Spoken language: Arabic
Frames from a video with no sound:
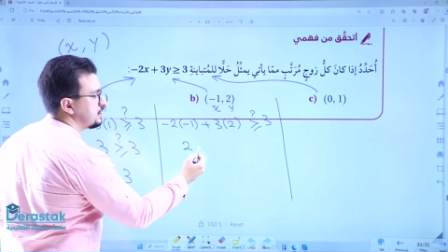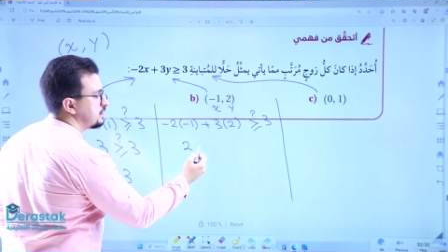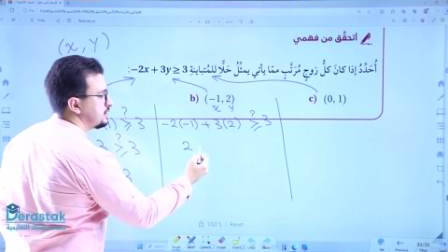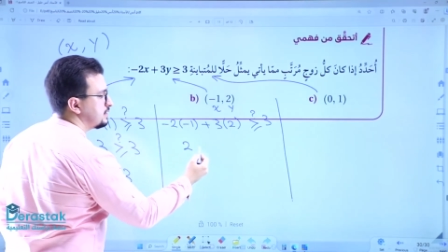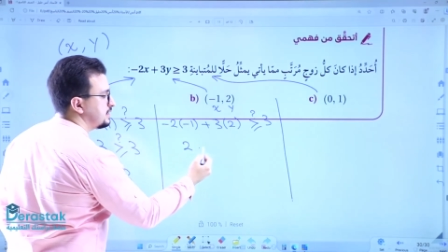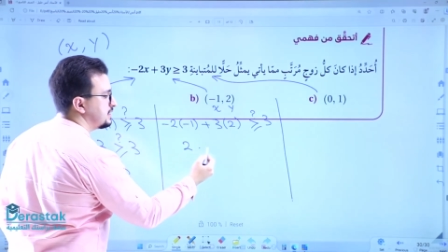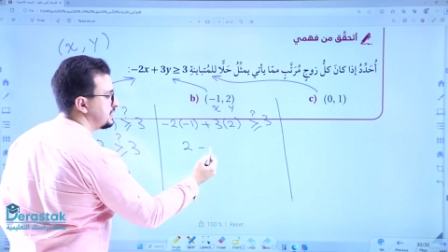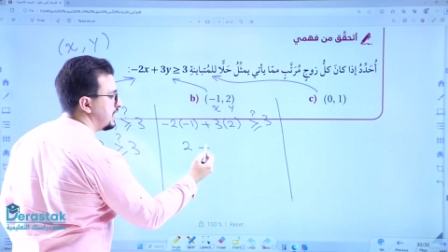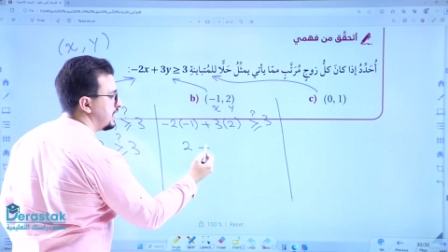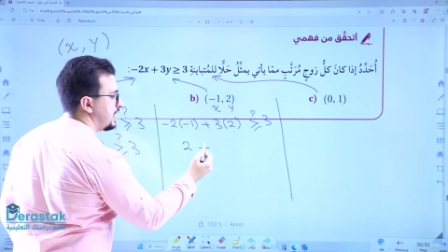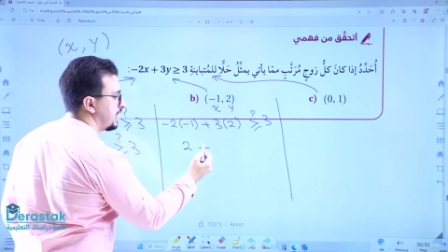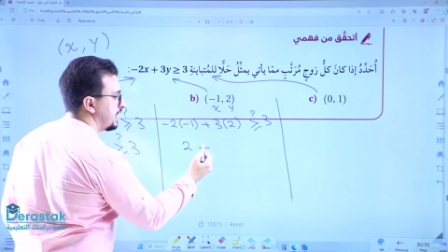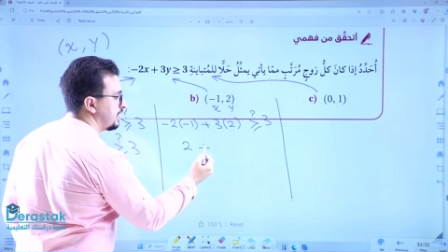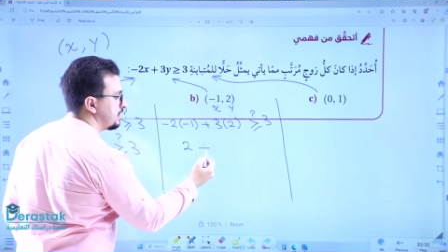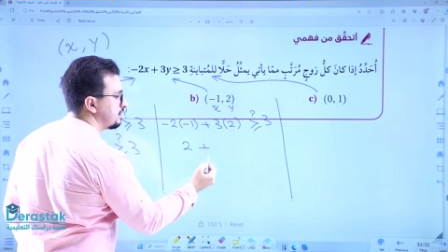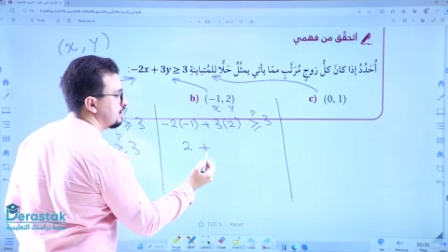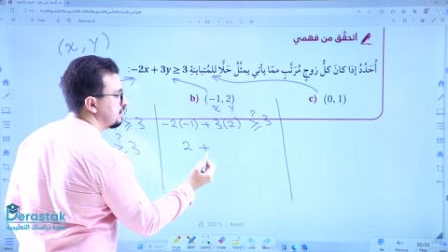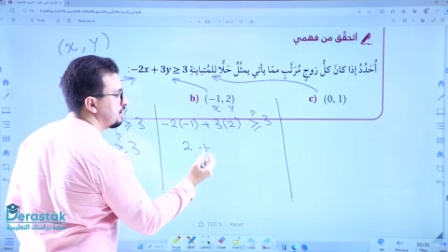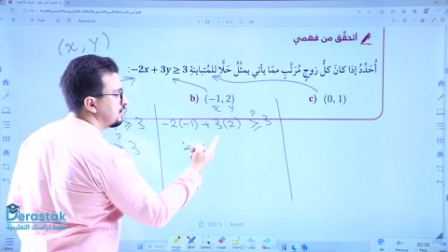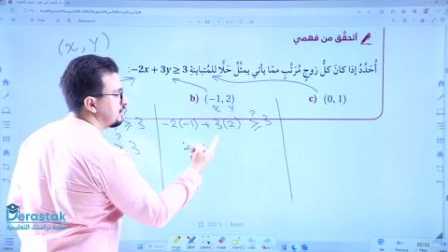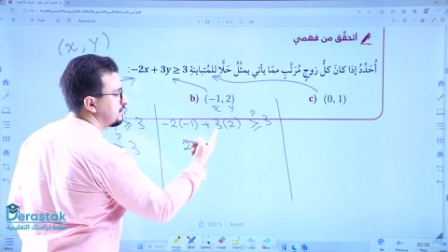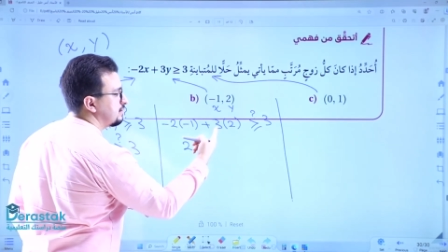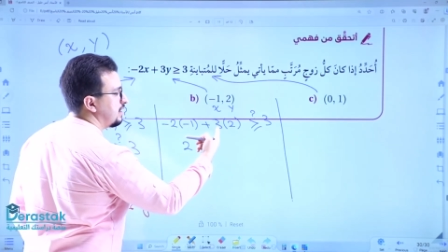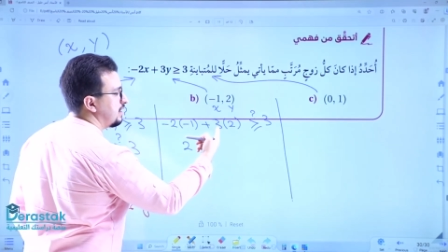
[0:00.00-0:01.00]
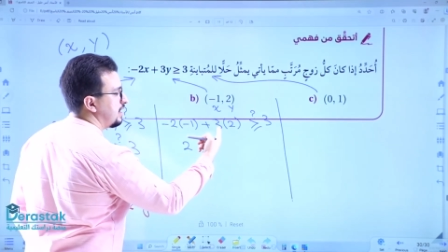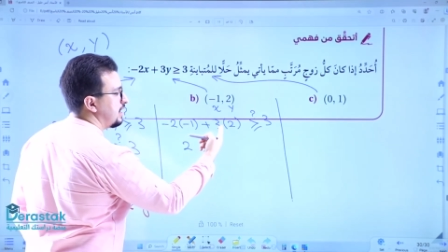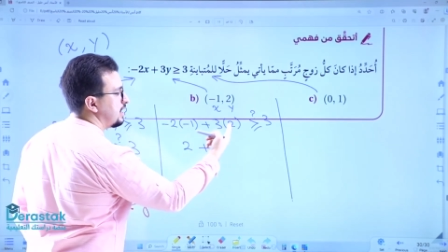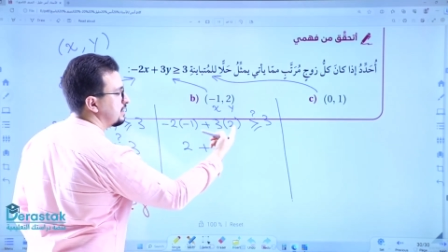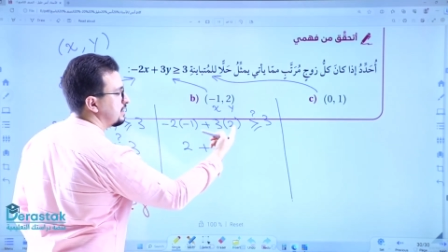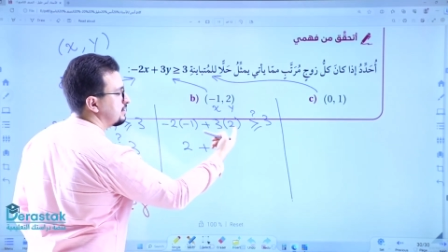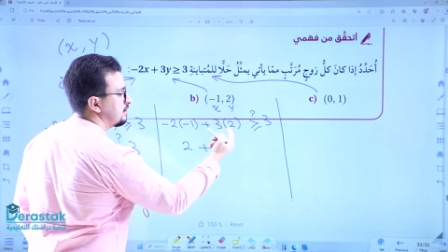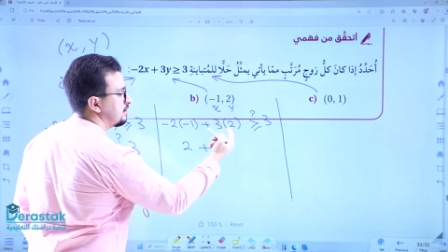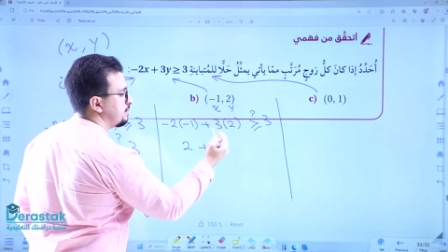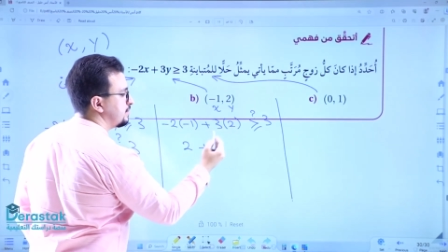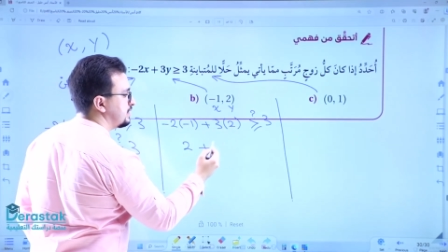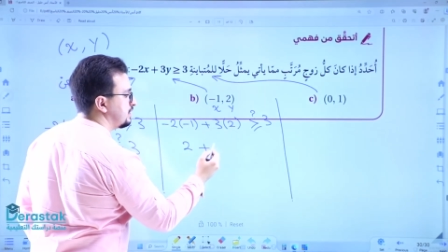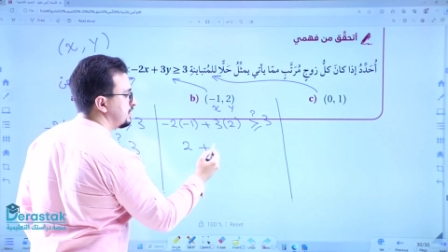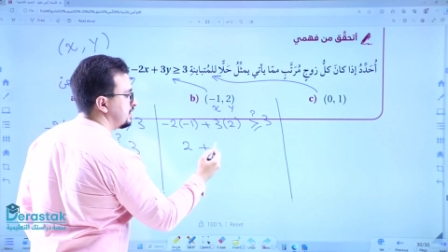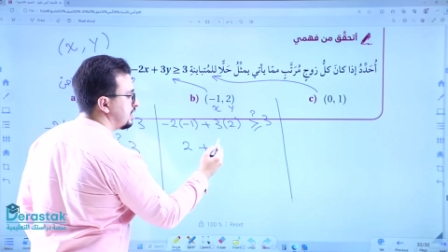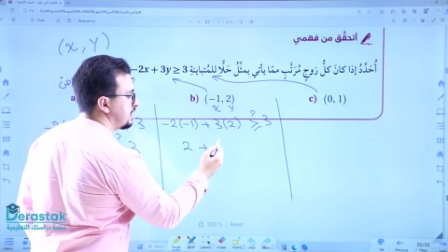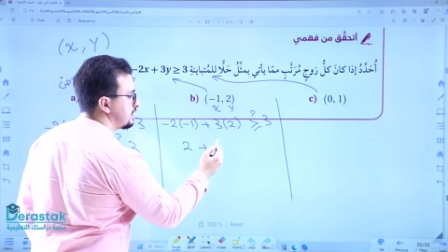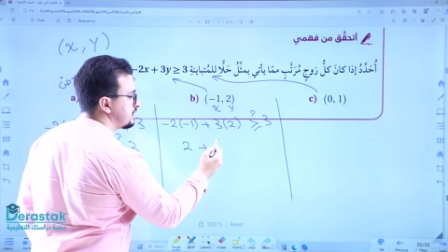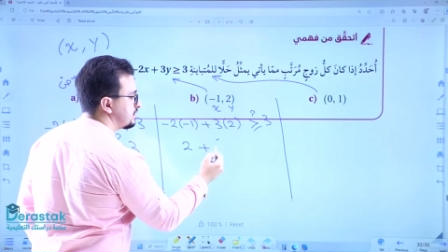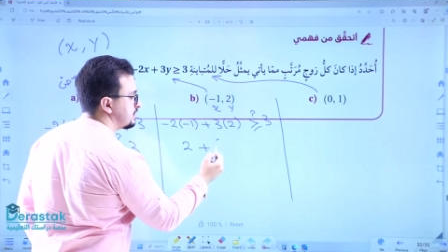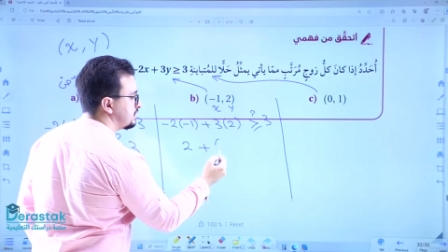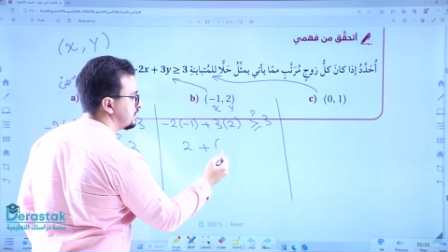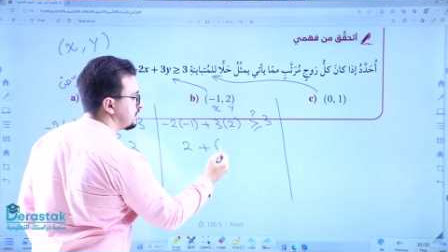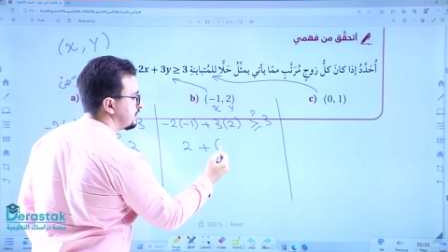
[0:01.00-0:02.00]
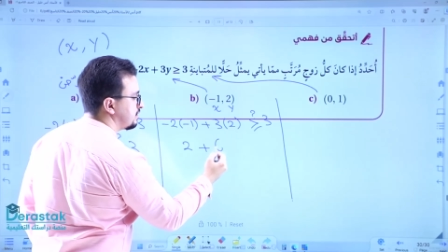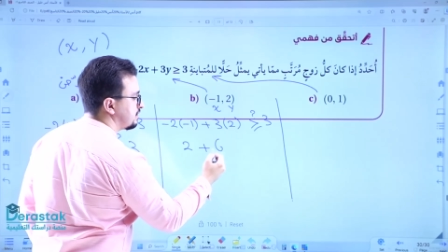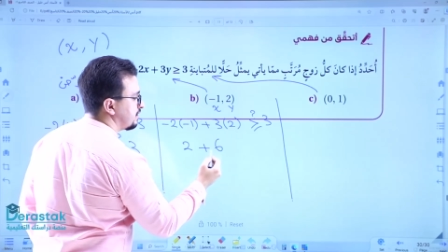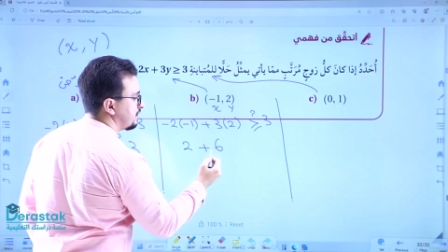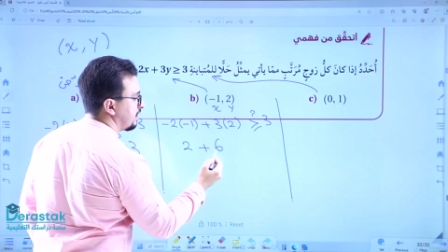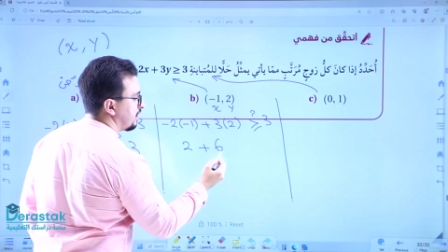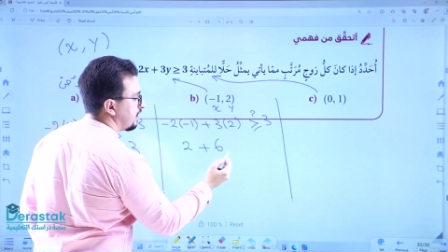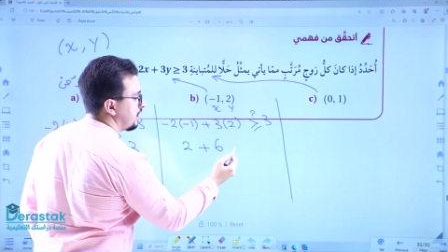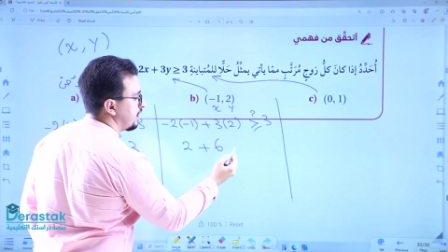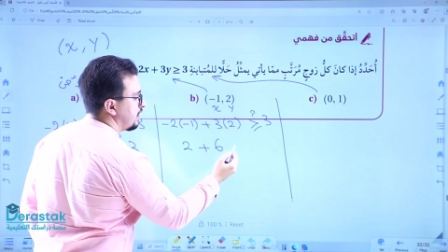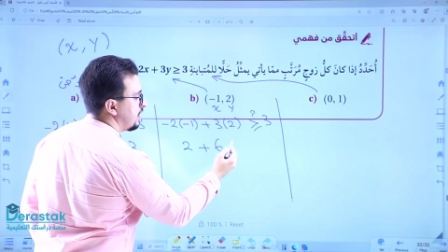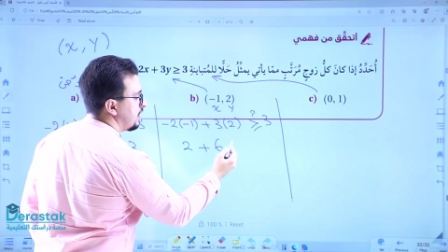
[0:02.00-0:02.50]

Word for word: زائد 3 ب 2 6